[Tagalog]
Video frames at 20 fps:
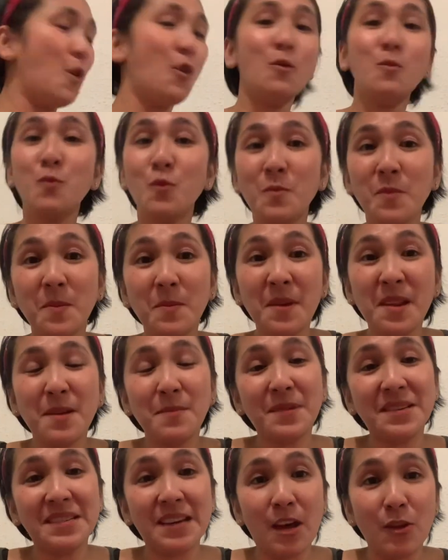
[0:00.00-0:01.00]
ako bumibili
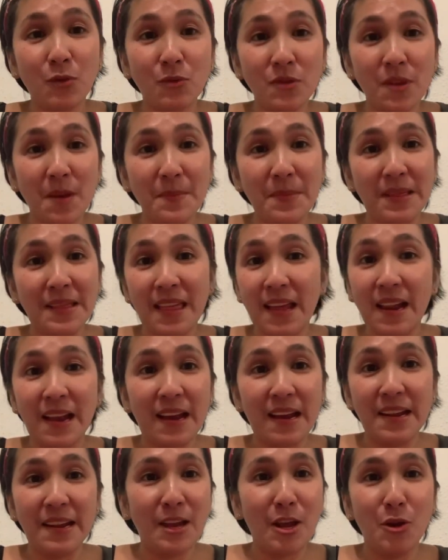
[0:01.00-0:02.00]
masyadong damit
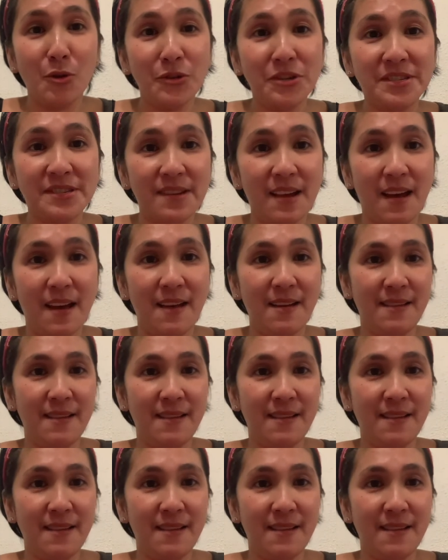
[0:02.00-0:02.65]
talaga ni Eloisa.